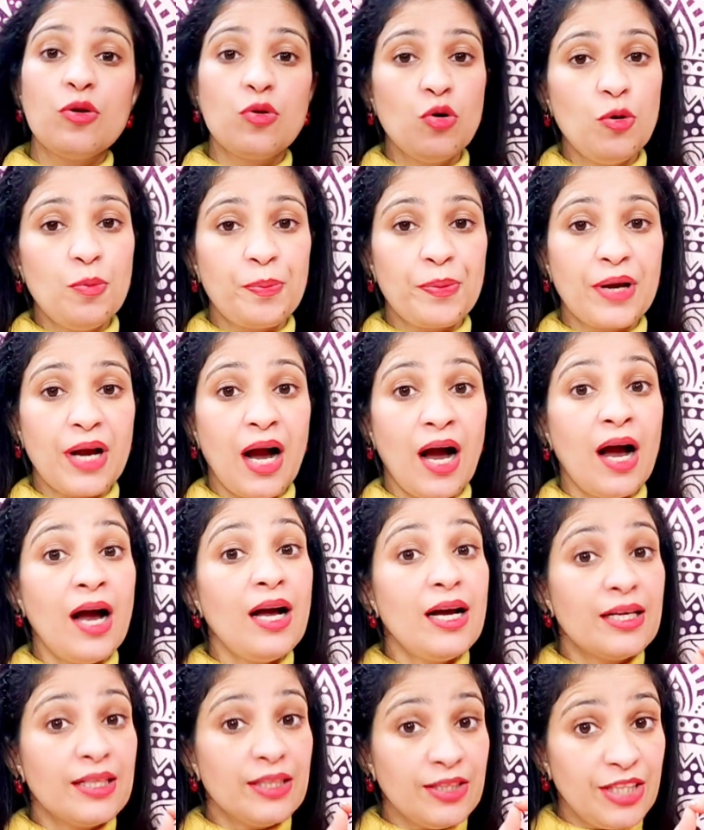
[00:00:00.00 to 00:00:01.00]
रूप का
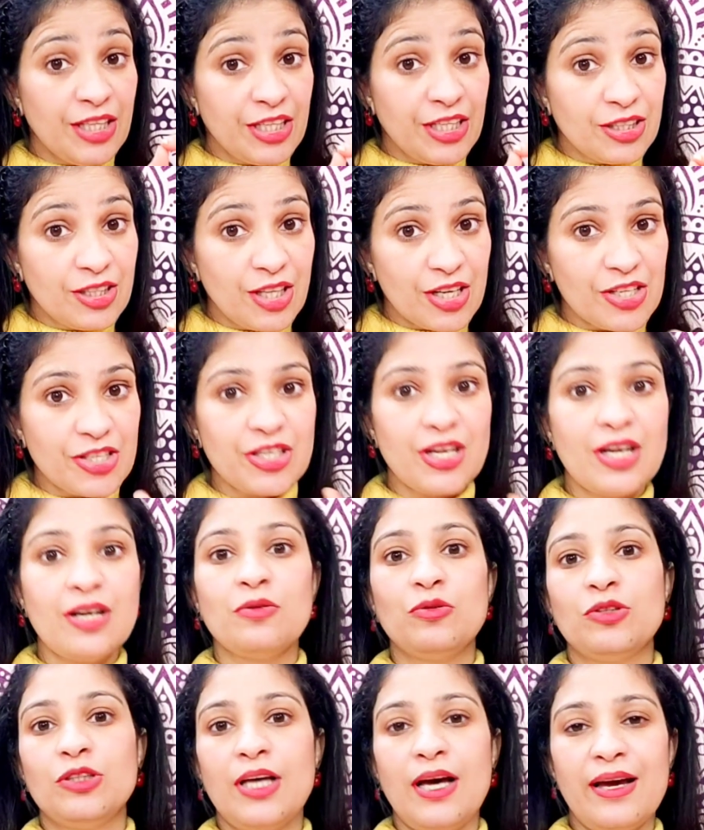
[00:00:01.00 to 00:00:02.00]
दिग्दर्शन
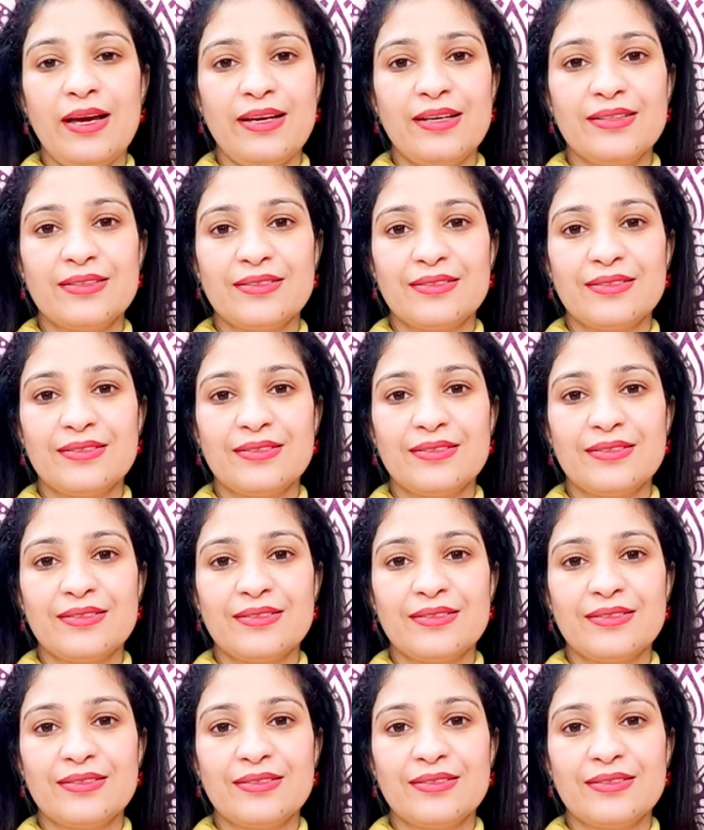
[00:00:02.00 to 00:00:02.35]
होता है